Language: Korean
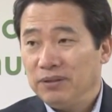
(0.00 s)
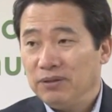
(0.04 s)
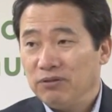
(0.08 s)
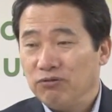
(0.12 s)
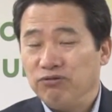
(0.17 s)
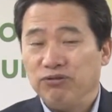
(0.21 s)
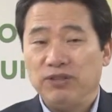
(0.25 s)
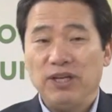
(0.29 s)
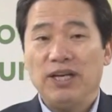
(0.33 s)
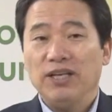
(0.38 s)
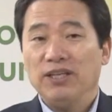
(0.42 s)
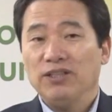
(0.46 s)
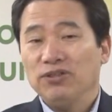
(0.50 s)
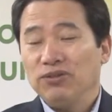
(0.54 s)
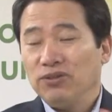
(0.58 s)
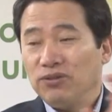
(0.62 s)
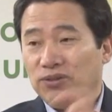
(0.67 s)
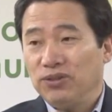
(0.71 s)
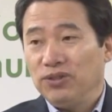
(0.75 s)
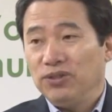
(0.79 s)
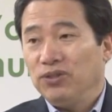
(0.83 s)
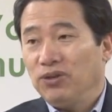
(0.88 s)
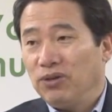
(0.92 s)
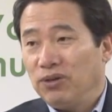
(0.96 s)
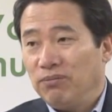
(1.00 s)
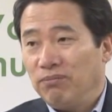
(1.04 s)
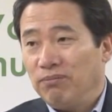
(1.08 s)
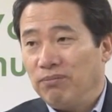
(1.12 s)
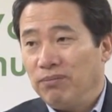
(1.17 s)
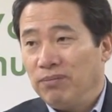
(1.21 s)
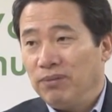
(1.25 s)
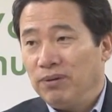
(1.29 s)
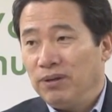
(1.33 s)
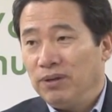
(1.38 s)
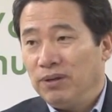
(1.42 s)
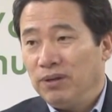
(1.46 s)
구장에서도 그러죠.
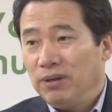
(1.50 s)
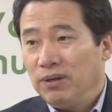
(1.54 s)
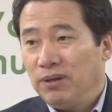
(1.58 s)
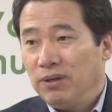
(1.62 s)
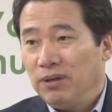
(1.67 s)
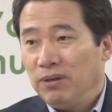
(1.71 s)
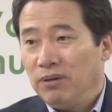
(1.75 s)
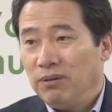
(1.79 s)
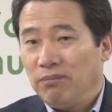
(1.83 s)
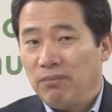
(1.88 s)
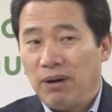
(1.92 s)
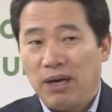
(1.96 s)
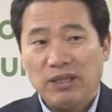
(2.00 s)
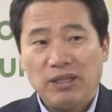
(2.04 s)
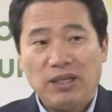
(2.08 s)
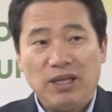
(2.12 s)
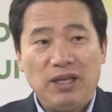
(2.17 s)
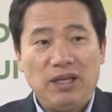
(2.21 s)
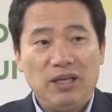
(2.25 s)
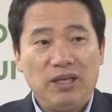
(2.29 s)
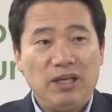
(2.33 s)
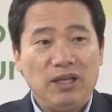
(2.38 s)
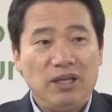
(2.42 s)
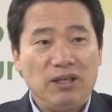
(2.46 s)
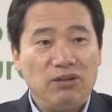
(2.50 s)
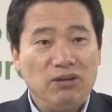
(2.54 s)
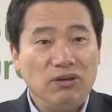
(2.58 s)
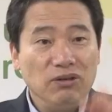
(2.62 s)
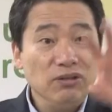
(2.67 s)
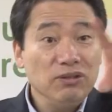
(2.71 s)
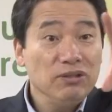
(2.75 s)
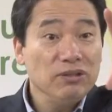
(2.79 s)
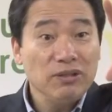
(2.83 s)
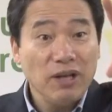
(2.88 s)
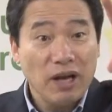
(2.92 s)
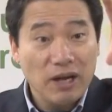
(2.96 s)
마태에게
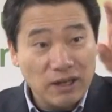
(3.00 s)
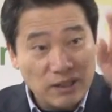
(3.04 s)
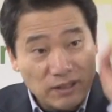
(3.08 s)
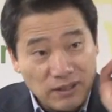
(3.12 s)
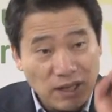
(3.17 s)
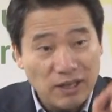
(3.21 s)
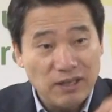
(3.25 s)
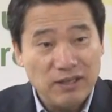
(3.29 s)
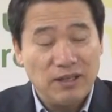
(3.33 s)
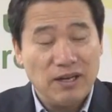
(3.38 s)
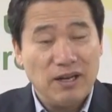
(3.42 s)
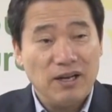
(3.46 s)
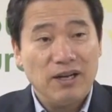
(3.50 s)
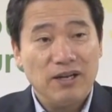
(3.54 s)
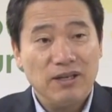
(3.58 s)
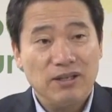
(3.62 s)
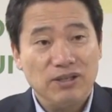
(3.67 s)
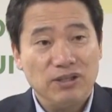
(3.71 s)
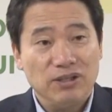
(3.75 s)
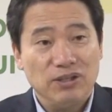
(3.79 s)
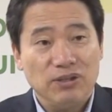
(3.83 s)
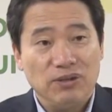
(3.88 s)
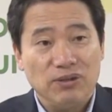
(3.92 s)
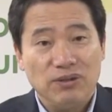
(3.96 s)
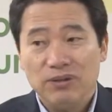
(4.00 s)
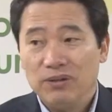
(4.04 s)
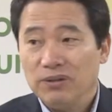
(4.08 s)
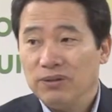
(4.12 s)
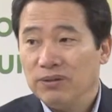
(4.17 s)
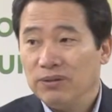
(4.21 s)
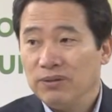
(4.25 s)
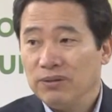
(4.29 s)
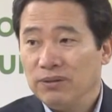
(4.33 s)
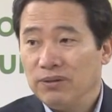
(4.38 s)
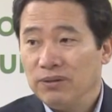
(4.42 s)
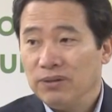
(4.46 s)
너는 나를 따르라. 그렇죠.
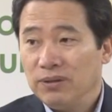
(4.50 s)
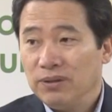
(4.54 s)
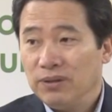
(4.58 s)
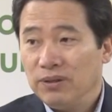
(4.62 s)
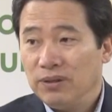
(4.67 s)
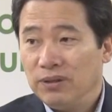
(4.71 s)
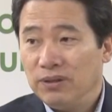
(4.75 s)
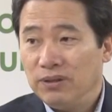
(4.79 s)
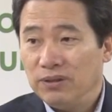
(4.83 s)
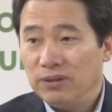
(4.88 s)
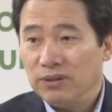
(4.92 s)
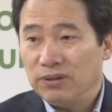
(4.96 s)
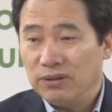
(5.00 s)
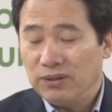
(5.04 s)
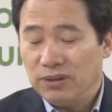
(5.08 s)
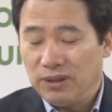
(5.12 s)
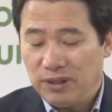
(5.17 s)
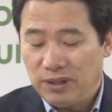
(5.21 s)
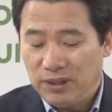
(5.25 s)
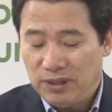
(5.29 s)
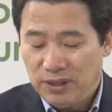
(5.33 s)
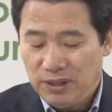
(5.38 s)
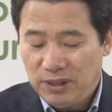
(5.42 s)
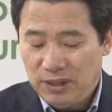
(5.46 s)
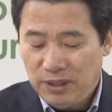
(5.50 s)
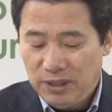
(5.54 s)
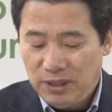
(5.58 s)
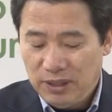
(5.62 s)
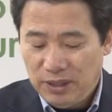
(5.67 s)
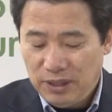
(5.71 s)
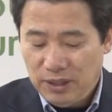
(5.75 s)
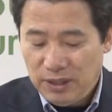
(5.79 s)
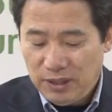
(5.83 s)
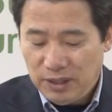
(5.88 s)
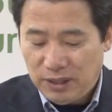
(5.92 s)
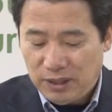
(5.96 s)
이런 것들이.
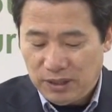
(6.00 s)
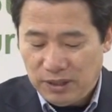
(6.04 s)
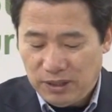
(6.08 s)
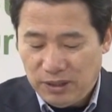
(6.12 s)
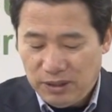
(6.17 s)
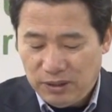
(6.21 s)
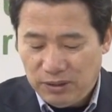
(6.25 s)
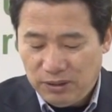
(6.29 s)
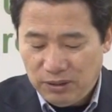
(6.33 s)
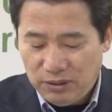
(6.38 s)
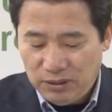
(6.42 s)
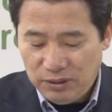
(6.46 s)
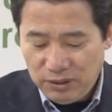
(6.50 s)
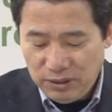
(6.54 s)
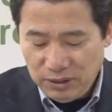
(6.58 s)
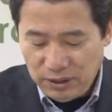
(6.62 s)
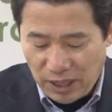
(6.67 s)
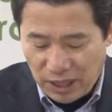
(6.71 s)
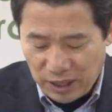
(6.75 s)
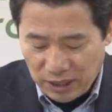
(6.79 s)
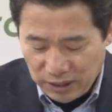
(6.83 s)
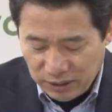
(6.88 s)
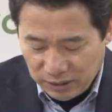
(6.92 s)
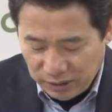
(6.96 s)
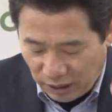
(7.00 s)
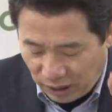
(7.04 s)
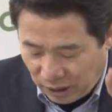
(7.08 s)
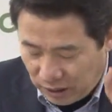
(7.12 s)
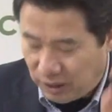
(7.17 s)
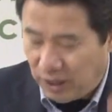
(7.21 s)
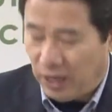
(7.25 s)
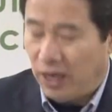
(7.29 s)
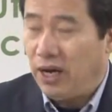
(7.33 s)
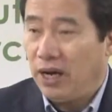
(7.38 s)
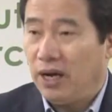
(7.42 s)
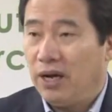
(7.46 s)
예, 너는 나를
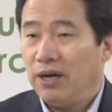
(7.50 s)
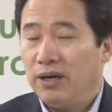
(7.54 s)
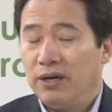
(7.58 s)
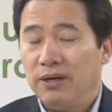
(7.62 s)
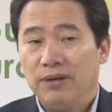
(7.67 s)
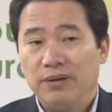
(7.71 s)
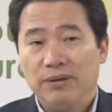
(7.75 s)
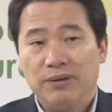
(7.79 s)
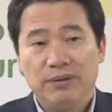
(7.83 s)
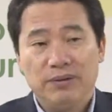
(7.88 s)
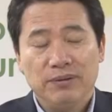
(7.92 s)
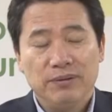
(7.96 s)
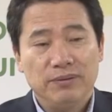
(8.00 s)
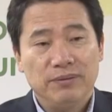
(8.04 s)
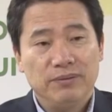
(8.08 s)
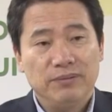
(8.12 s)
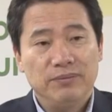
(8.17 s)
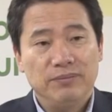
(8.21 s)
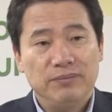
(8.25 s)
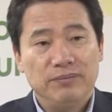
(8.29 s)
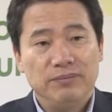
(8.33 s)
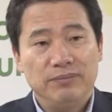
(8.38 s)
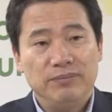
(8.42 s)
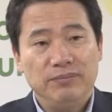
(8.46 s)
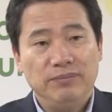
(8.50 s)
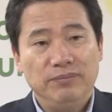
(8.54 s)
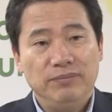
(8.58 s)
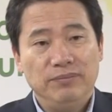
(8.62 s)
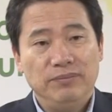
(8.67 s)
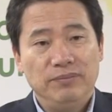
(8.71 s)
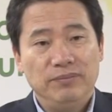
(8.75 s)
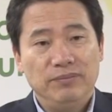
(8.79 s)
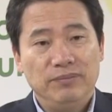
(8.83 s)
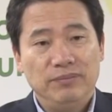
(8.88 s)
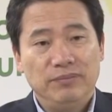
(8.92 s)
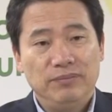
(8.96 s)
따르라. 음?
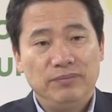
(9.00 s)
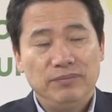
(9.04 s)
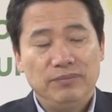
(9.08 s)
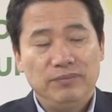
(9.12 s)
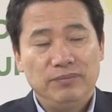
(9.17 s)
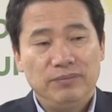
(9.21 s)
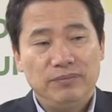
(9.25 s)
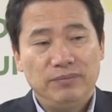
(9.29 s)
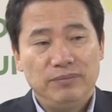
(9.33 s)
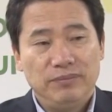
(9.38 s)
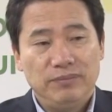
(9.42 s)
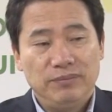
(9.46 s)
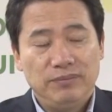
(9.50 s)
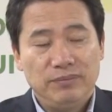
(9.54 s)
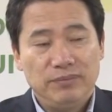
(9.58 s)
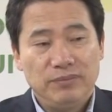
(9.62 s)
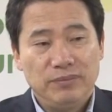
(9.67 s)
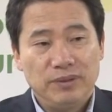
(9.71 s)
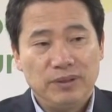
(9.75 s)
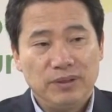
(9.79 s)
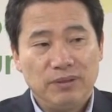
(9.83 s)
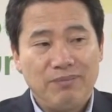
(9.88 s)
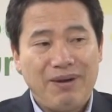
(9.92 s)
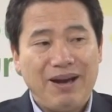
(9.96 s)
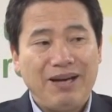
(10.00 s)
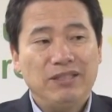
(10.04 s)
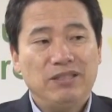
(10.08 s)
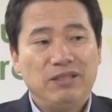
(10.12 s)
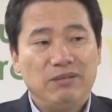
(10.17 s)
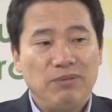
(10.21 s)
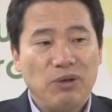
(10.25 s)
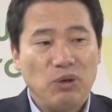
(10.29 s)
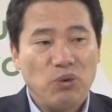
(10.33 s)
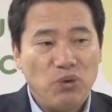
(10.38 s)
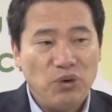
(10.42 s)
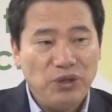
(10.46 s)
이
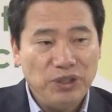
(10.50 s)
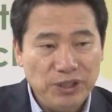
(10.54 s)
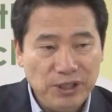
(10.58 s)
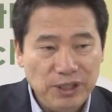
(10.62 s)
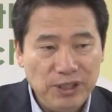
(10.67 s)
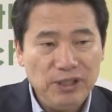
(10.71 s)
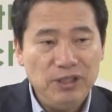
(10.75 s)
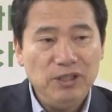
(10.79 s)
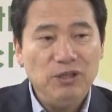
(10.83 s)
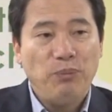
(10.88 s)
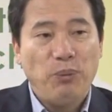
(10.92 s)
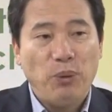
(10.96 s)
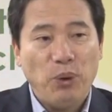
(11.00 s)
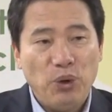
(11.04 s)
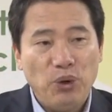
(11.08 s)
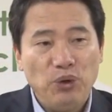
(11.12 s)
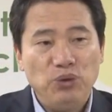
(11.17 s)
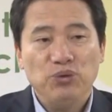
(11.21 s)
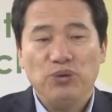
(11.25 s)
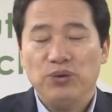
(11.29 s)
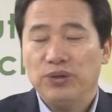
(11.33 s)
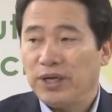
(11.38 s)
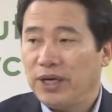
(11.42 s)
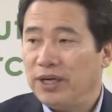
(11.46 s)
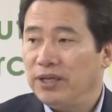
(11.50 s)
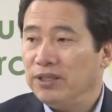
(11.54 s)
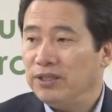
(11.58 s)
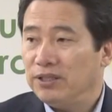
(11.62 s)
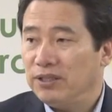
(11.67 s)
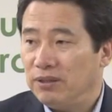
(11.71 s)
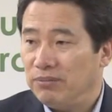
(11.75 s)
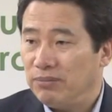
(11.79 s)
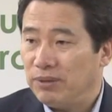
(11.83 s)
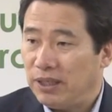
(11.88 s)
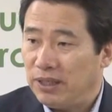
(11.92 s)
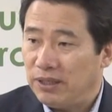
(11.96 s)
말씀의 권위를 보여주고자 하는
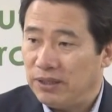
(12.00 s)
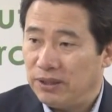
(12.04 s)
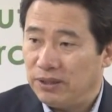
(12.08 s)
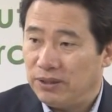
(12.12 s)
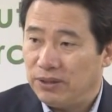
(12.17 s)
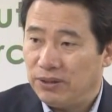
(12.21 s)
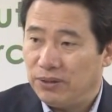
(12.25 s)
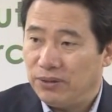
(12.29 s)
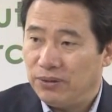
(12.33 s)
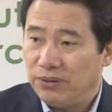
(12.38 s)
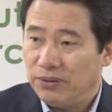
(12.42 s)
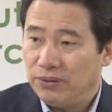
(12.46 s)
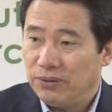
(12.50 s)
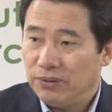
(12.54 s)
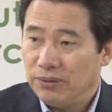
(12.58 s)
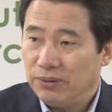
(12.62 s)
것들입니다. 이런 것들이요.